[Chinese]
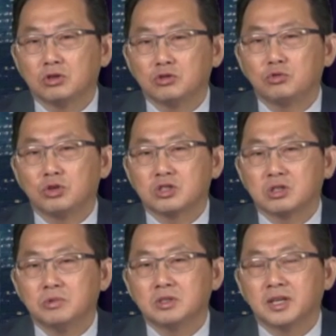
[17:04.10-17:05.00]
底是对
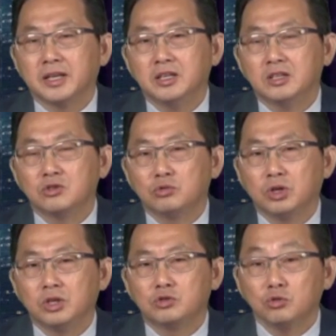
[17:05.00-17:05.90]
什么产业是
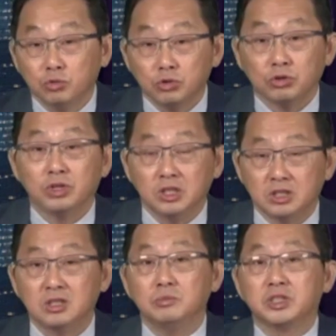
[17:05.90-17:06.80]
对中国有利，
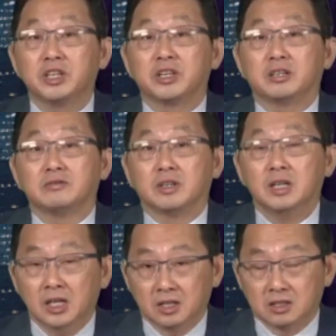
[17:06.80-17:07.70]
习近平可以开放；
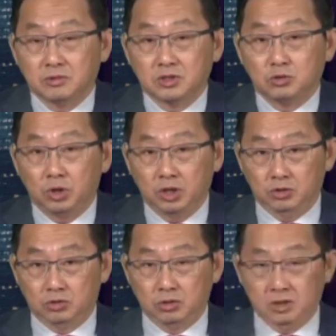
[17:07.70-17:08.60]
什么是
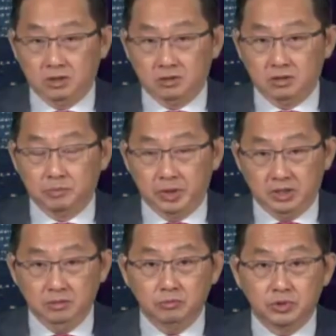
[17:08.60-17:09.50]
对呃这个北
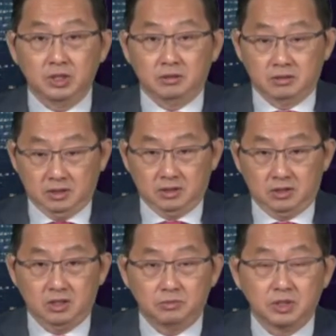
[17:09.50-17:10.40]
京不利啊，
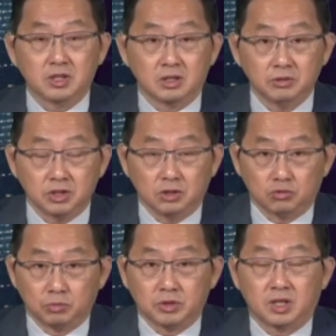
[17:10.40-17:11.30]
习近平可能会紧
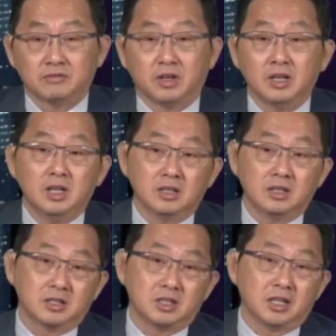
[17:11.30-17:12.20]
缩不开放。
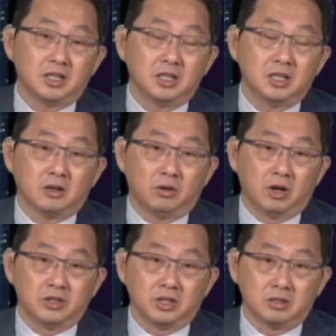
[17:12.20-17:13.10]
那现在你也知道，
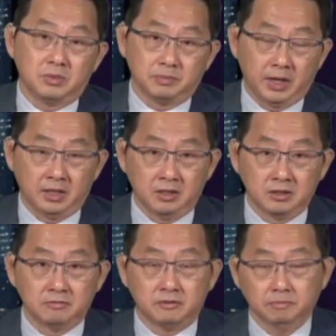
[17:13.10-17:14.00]
华尔街这边拜登
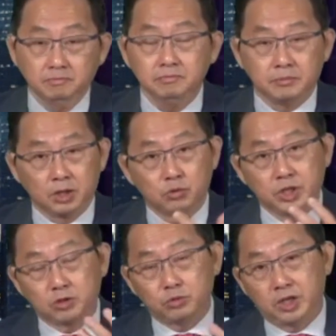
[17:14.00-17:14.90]
政府，美国
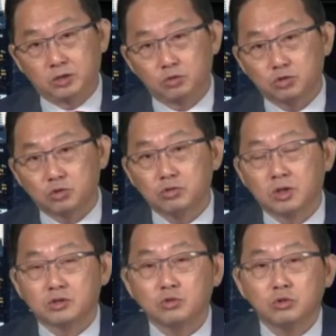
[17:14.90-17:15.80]
也对很多中
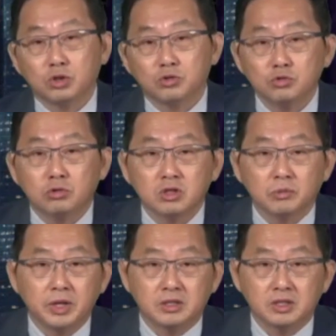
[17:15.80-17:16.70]
呃中国有军工要
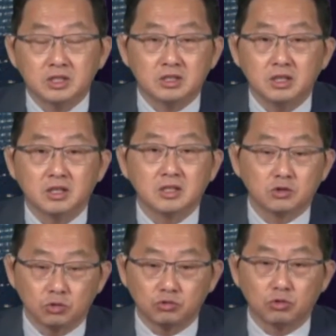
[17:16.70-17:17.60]
背景的企业在
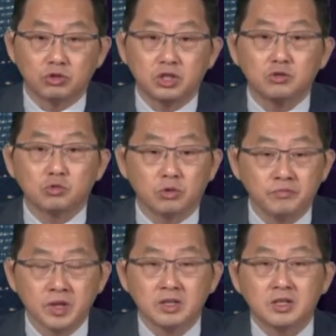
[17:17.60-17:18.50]
做做限缩。
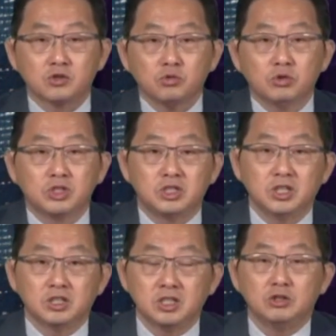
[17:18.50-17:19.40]
现在中国企
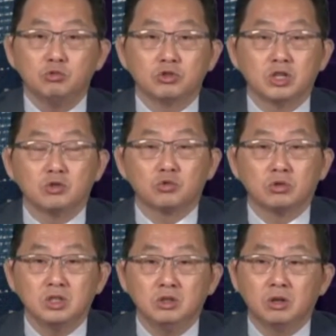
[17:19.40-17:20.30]
业自己做限
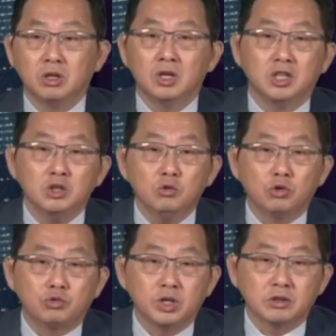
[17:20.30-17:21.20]
缩，因为英
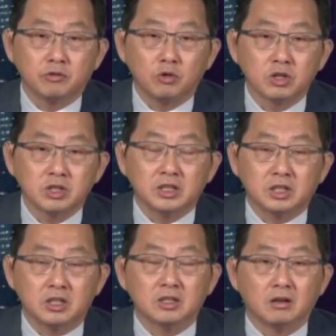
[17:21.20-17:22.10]
国学者弗格森也
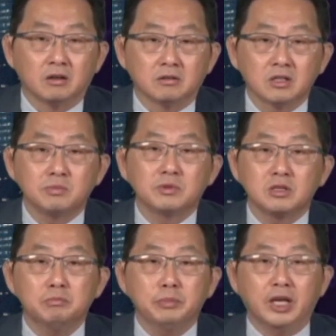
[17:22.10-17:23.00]
提到了，这是不
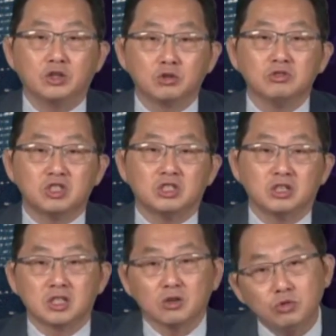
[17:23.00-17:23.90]
是美中企
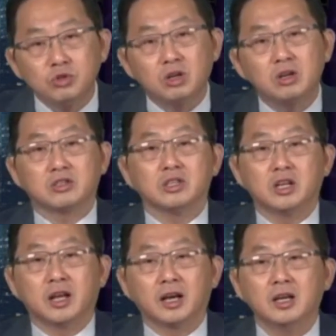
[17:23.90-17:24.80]
业在过去二十
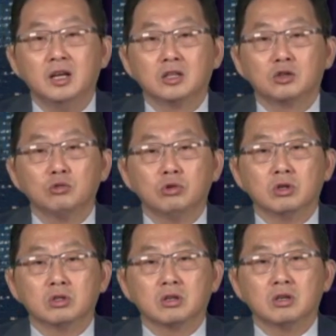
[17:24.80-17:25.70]
年来？透
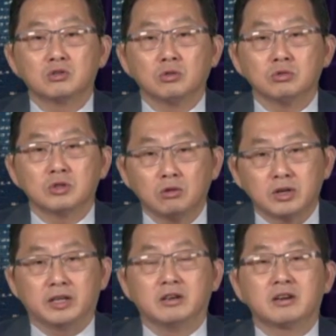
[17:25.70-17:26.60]
过这个中国大陆
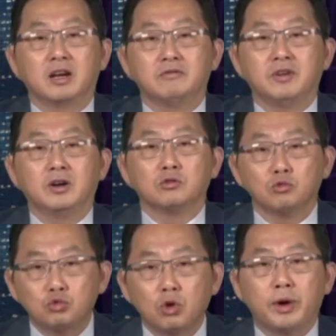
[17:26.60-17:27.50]
改革开放
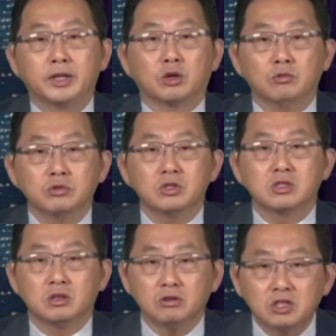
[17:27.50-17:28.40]
对外投资
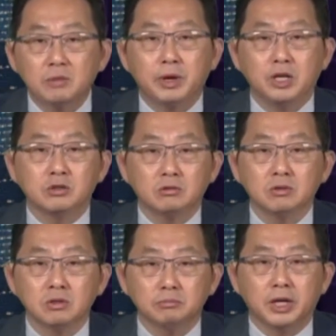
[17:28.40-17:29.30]
之后，像美
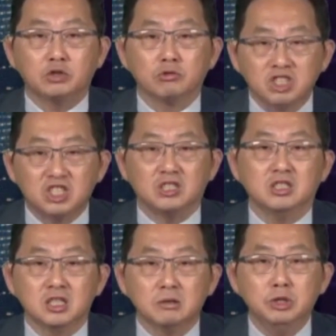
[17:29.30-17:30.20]
中美中
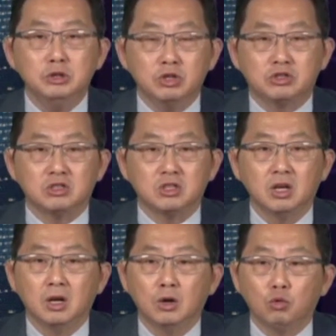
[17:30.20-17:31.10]
企业的蜜月
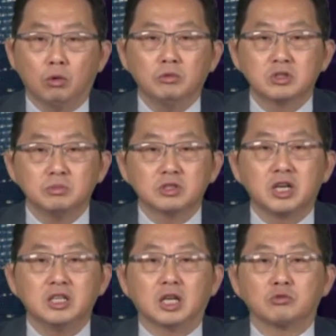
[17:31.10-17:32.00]
期，我们是不是
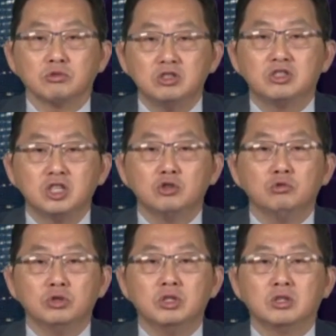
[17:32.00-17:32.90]
可以讲说是进
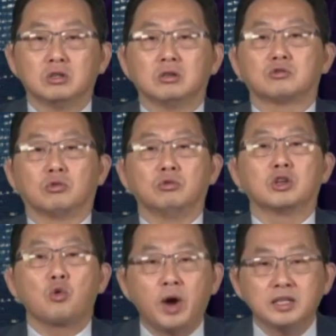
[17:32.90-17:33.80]
入一个所谓
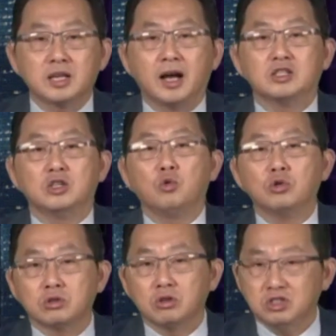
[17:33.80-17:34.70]
的观察期，
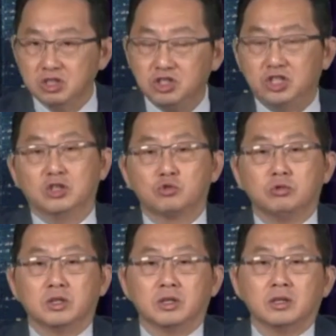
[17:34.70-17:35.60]
或者是已经结
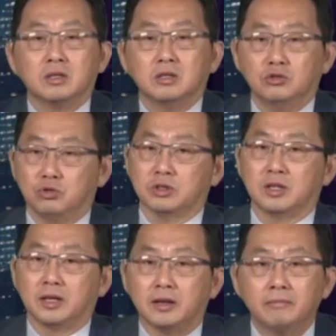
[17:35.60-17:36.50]
束了呢？你觉
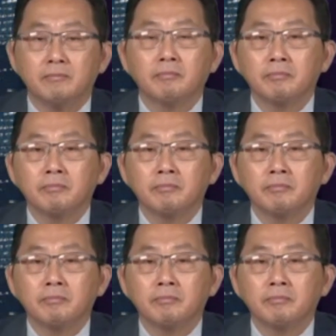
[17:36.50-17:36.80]
得呢？我